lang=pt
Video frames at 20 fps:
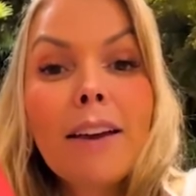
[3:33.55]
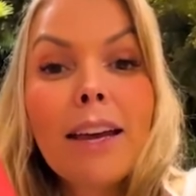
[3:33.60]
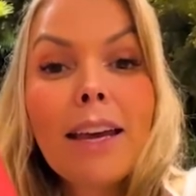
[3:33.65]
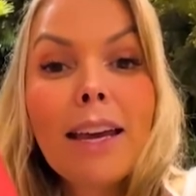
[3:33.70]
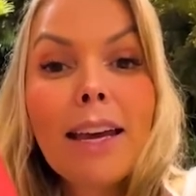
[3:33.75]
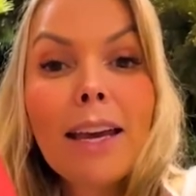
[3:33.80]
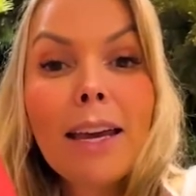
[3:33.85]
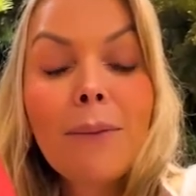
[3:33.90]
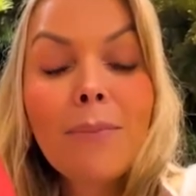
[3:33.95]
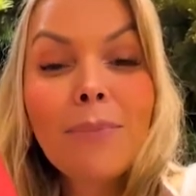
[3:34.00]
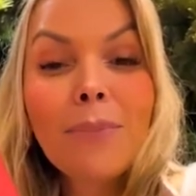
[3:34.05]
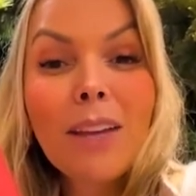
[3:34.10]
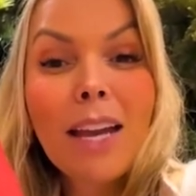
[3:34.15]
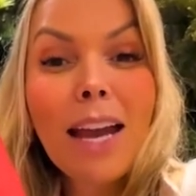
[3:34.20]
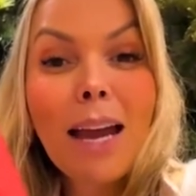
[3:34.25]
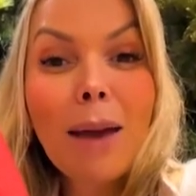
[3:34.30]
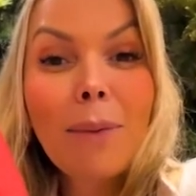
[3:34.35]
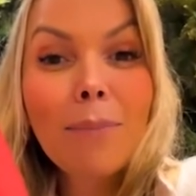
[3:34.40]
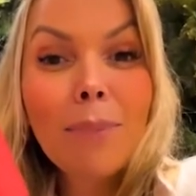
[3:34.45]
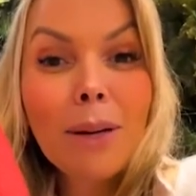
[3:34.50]
É,
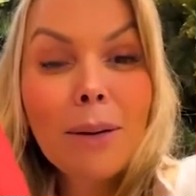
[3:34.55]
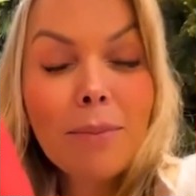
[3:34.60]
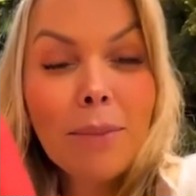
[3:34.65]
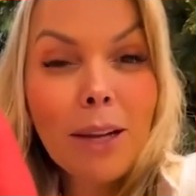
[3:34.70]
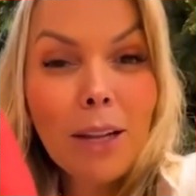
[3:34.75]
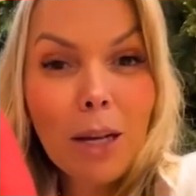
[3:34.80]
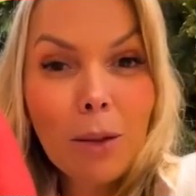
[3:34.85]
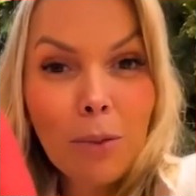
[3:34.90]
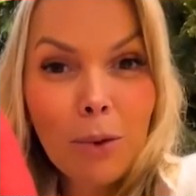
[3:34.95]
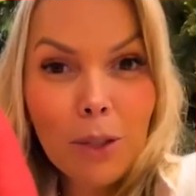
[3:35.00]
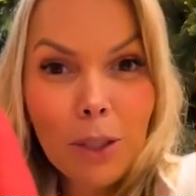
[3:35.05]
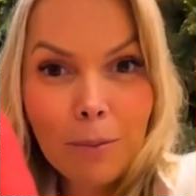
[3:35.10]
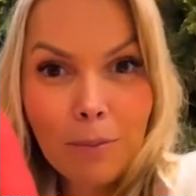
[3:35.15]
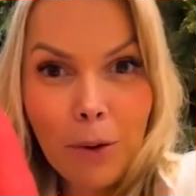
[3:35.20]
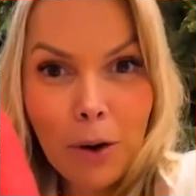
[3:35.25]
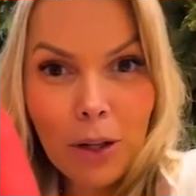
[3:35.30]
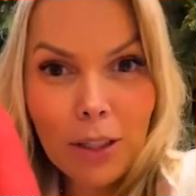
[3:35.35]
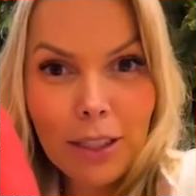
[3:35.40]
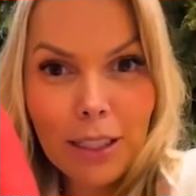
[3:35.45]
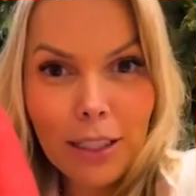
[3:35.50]
primeiro, é muito
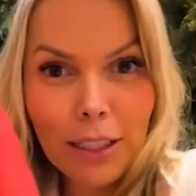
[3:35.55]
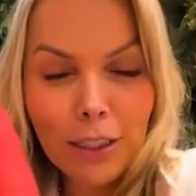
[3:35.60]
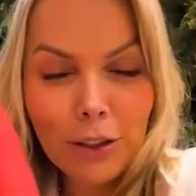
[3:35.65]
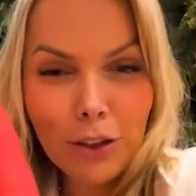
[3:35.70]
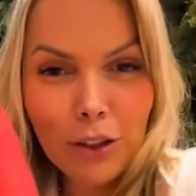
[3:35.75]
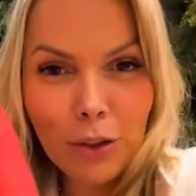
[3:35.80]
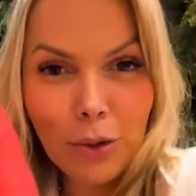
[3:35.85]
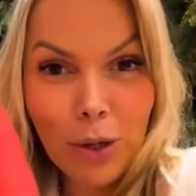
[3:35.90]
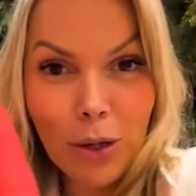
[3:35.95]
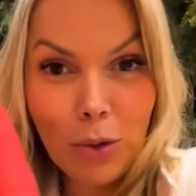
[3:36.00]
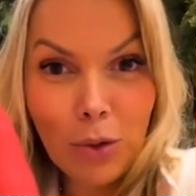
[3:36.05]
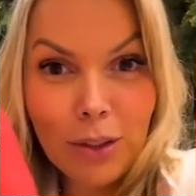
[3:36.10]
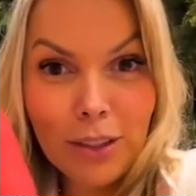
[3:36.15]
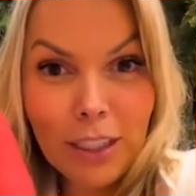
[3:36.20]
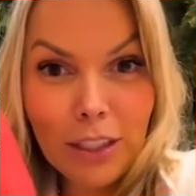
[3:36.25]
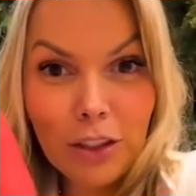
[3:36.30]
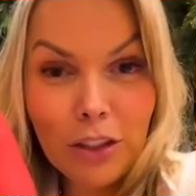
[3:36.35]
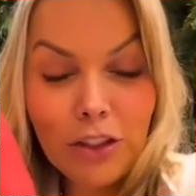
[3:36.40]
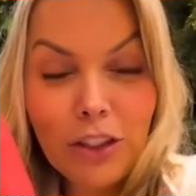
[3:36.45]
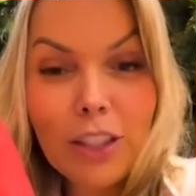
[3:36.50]
importante uma coisa
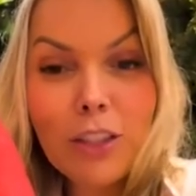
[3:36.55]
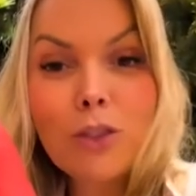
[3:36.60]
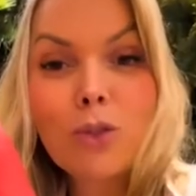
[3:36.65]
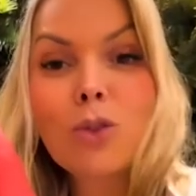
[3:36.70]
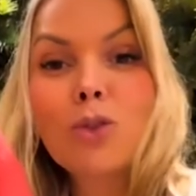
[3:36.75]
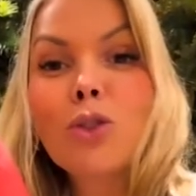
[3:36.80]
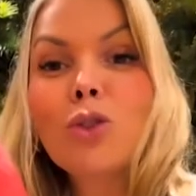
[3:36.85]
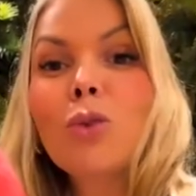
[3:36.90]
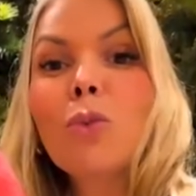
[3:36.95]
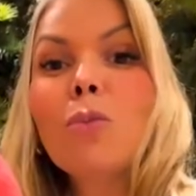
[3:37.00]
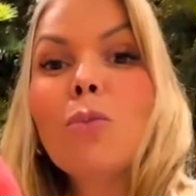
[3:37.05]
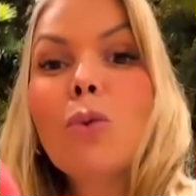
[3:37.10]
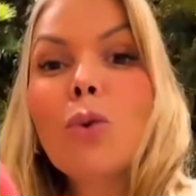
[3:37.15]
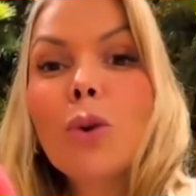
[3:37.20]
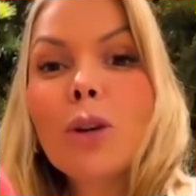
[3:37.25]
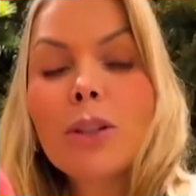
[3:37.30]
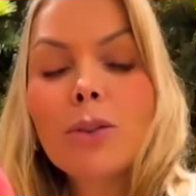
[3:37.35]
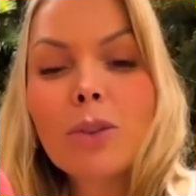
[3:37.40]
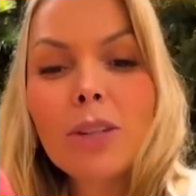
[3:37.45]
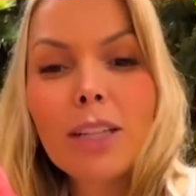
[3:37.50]
que a gente tem discutido
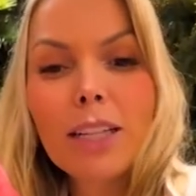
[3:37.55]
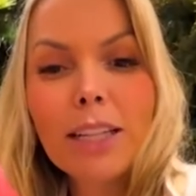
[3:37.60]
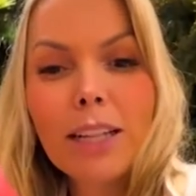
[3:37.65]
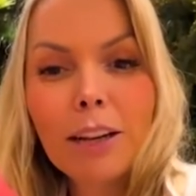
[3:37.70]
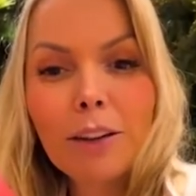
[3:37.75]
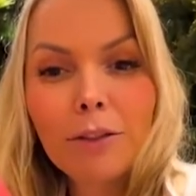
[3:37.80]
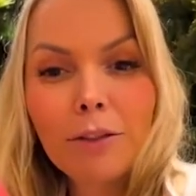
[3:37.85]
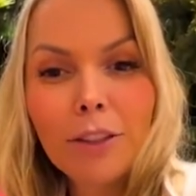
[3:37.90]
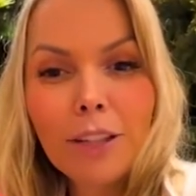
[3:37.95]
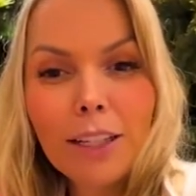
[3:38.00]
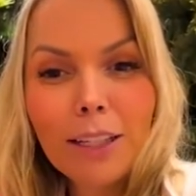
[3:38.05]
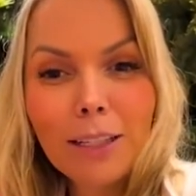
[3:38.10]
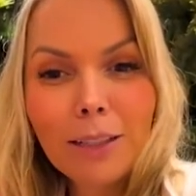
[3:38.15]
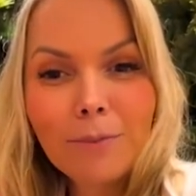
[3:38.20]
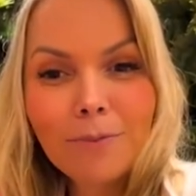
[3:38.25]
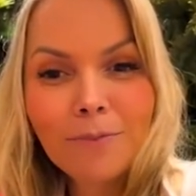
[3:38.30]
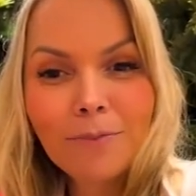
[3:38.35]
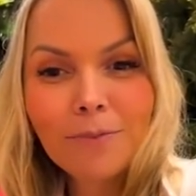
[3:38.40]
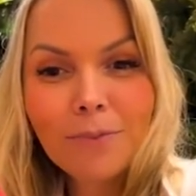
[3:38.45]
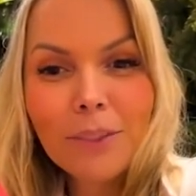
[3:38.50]
muito aqui na
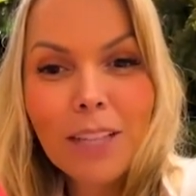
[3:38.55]
vila.